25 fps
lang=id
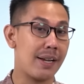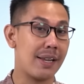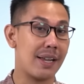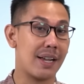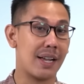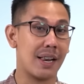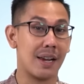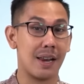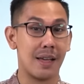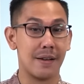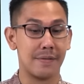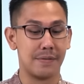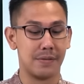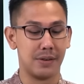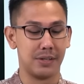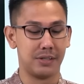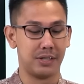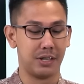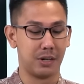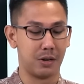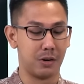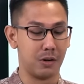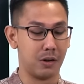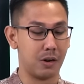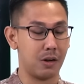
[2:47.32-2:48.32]
ke level
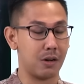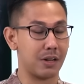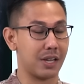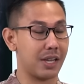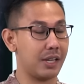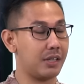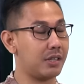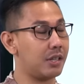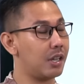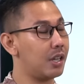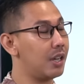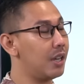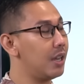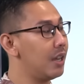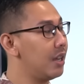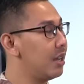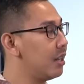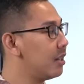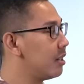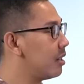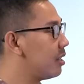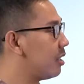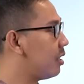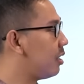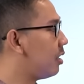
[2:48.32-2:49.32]
psikologis
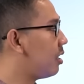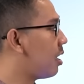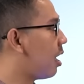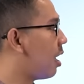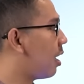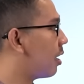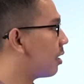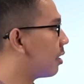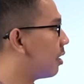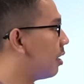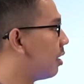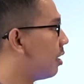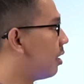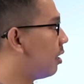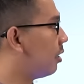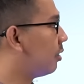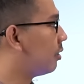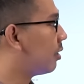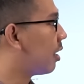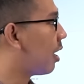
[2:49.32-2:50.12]
di harga